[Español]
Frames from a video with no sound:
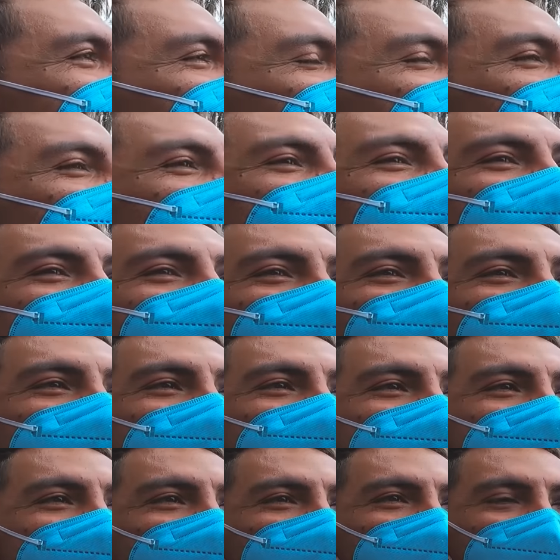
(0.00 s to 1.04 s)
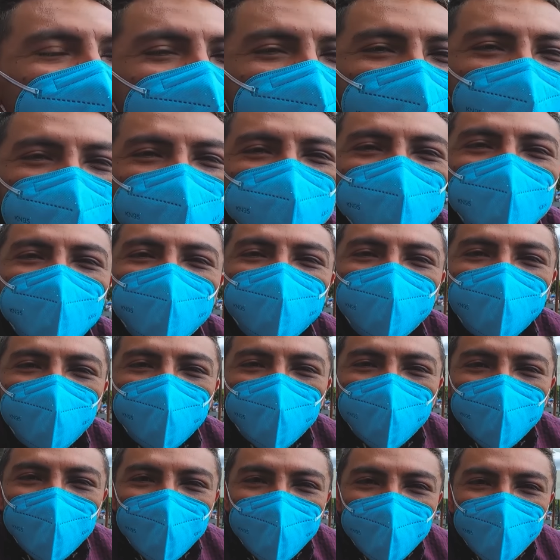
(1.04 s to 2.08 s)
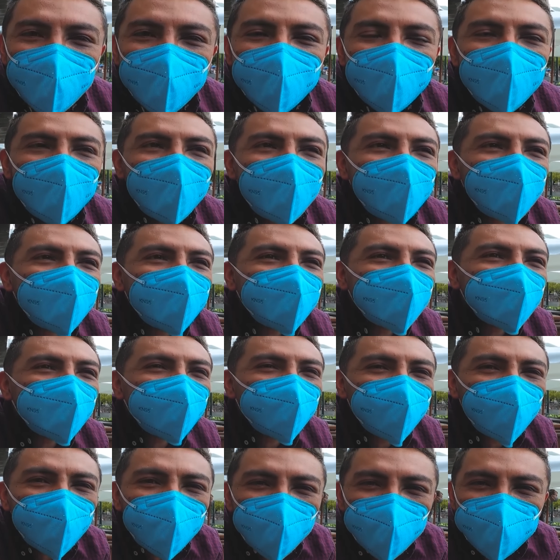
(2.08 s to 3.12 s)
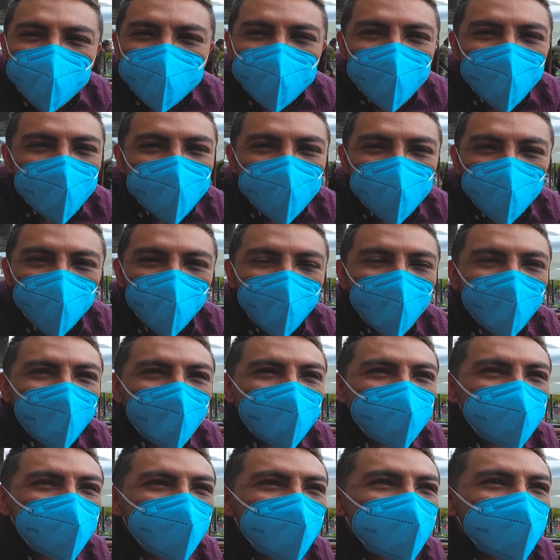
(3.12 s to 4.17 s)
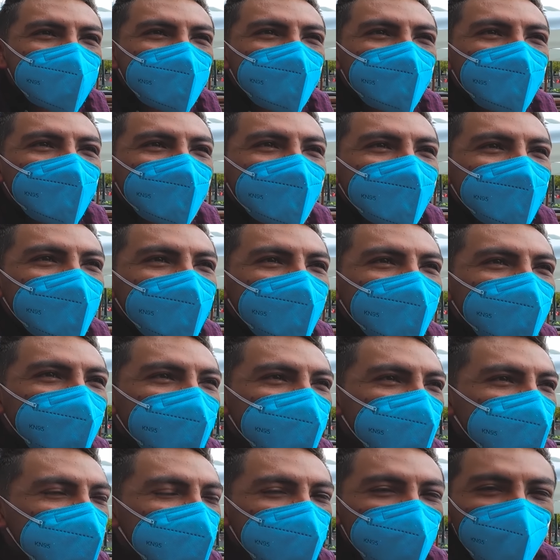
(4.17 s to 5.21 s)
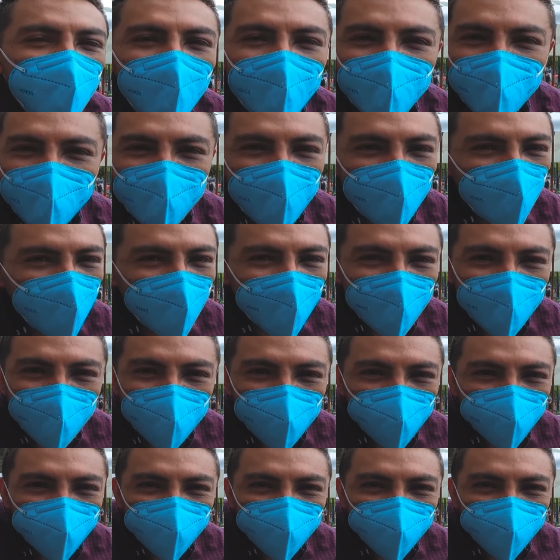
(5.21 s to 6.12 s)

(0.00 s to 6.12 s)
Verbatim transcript: me imagino mis amigos, mi familia, todos se ha hecho pedazos. Entonces no vale la pena.